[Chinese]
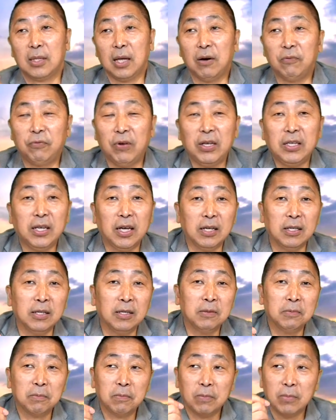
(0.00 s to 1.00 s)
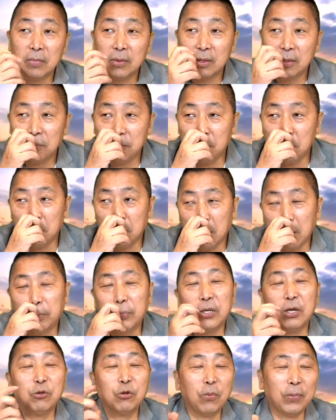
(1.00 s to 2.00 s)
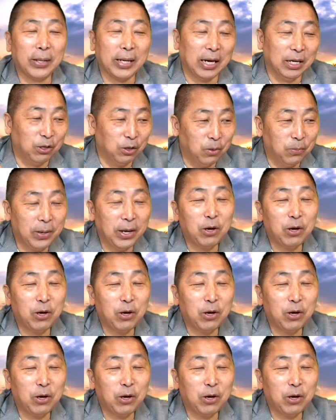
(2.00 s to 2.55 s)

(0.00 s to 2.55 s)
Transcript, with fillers: 当飞碟呢？啊，不能说被砍头，